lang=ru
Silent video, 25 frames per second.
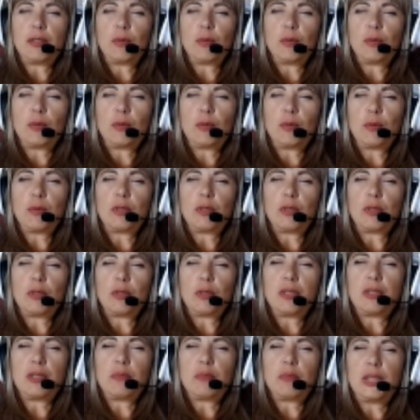которое
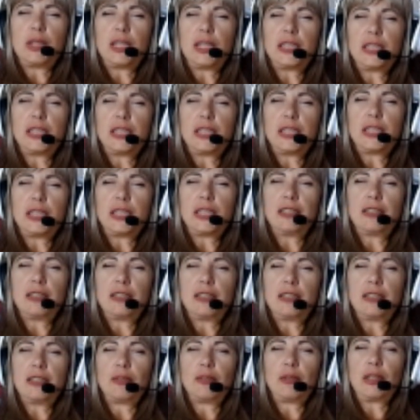было белесо-серое,
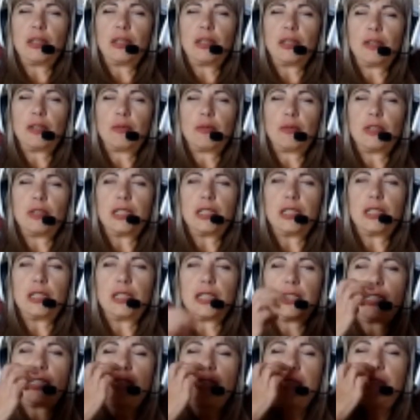оно становится
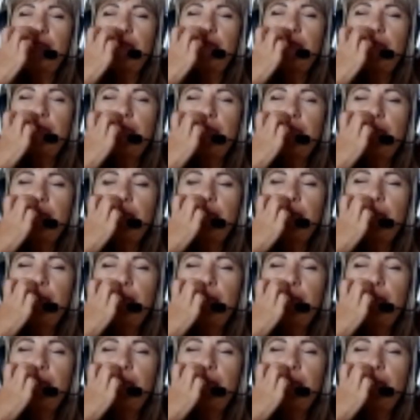разноцветное.